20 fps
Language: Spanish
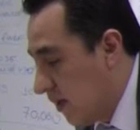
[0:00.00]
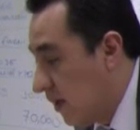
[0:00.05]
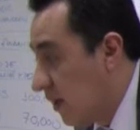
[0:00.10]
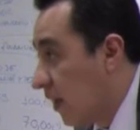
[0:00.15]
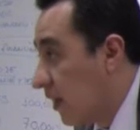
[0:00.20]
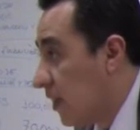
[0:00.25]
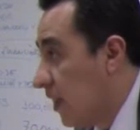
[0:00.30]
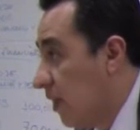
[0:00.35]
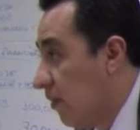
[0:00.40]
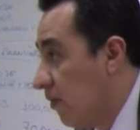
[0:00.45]

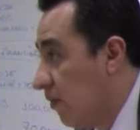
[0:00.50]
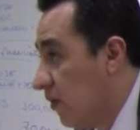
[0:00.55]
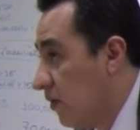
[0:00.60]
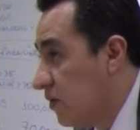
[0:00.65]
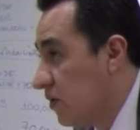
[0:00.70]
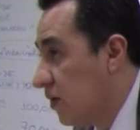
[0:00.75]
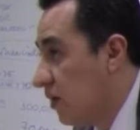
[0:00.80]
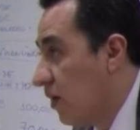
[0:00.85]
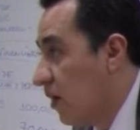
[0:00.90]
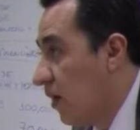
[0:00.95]
y
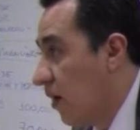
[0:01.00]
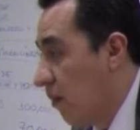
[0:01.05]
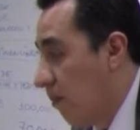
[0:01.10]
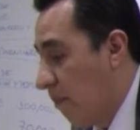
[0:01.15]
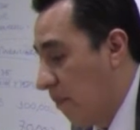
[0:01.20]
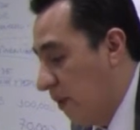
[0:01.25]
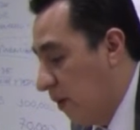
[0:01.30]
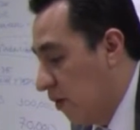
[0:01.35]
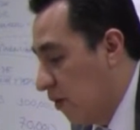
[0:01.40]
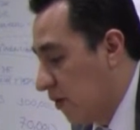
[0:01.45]
activos,
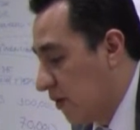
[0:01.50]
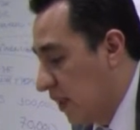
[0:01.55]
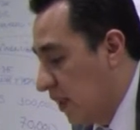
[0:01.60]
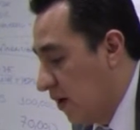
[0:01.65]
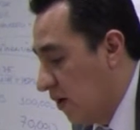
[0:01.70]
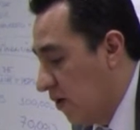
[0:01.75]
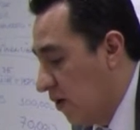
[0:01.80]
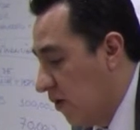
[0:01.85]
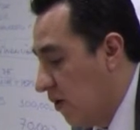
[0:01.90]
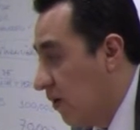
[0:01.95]
pero no
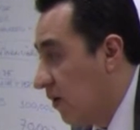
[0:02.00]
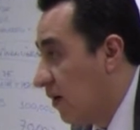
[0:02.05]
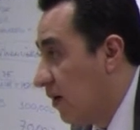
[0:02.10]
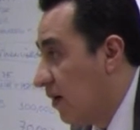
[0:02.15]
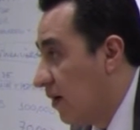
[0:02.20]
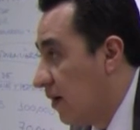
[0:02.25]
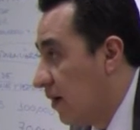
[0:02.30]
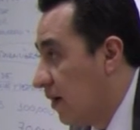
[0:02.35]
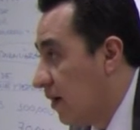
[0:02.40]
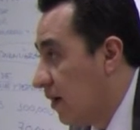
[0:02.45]
tengo
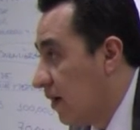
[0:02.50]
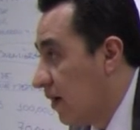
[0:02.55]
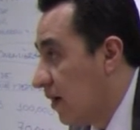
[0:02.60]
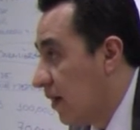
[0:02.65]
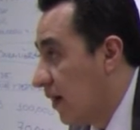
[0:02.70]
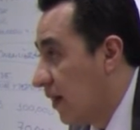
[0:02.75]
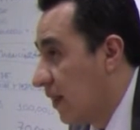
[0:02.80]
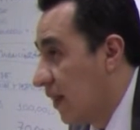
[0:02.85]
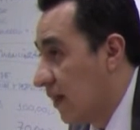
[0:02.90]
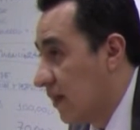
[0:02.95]

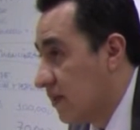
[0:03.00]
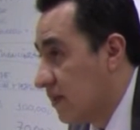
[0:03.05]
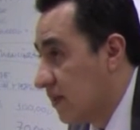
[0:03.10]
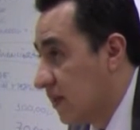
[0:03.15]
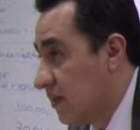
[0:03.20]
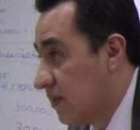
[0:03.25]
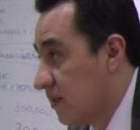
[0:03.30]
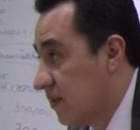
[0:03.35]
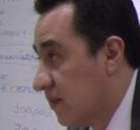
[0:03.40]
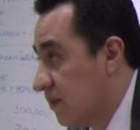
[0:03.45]

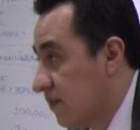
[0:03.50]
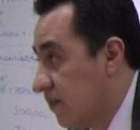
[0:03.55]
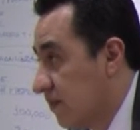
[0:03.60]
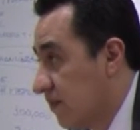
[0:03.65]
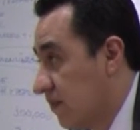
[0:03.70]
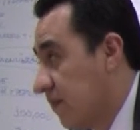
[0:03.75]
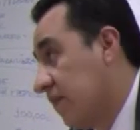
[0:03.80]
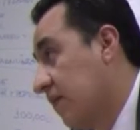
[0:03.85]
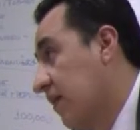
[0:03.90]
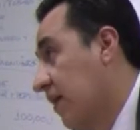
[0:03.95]
ganancias.
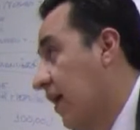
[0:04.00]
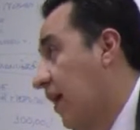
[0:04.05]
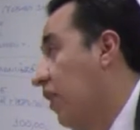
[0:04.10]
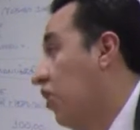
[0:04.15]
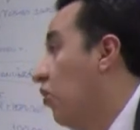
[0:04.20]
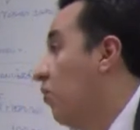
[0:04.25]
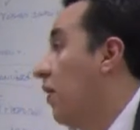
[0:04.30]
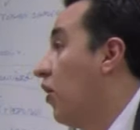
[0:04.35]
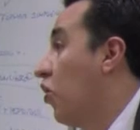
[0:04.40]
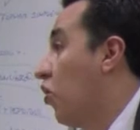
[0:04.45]

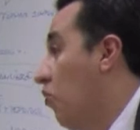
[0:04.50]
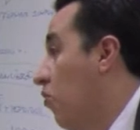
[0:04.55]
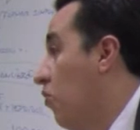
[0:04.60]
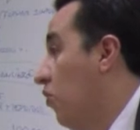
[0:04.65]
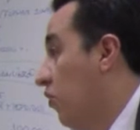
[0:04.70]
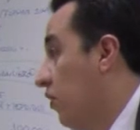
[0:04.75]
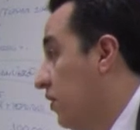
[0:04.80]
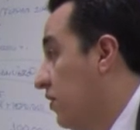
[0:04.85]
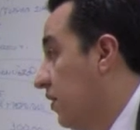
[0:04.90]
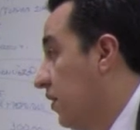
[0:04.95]
Es lo más
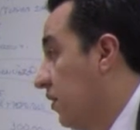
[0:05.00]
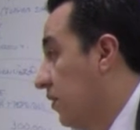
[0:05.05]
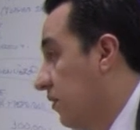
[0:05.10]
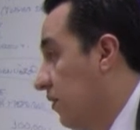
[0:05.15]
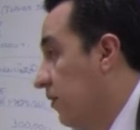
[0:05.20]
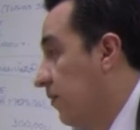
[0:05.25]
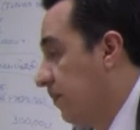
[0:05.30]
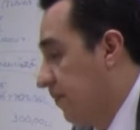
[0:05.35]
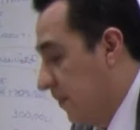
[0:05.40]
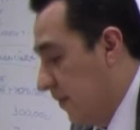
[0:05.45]
común, ¿no es
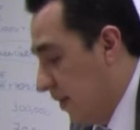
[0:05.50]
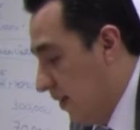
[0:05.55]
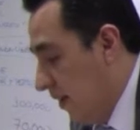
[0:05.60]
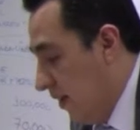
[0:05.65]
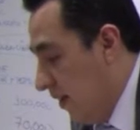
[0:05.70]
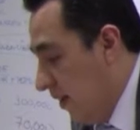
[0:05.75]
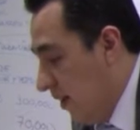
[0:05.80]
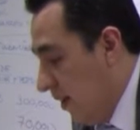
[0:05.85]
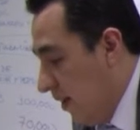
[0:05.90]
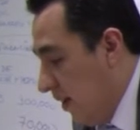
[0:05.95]
cierto?
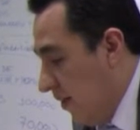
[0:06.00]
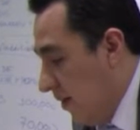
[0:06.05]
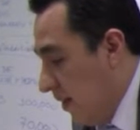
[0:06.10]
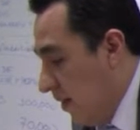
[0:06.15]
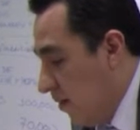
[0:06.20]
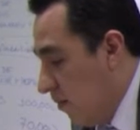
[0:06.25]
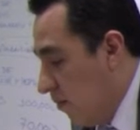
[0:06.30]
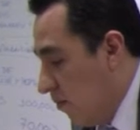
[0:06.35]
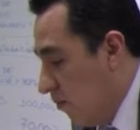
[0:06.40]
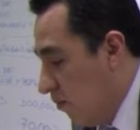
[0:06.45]

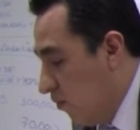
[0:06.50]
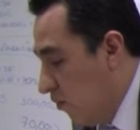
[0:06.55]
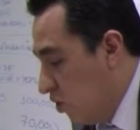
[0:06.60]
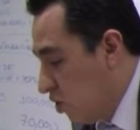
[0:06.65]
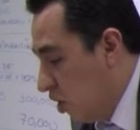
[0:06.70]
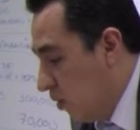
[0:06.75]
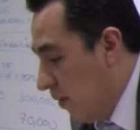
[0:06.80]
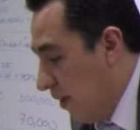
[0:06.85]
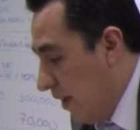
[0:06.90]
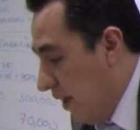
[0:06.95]

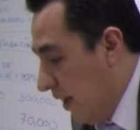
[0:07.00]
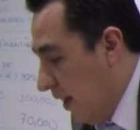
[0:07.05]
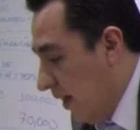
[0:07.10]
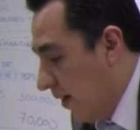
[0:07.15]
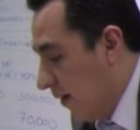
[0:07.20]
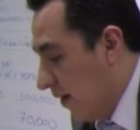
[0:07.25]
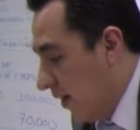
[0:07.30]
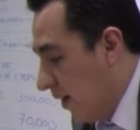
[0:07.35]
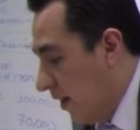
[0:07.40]
Muchos me dirán,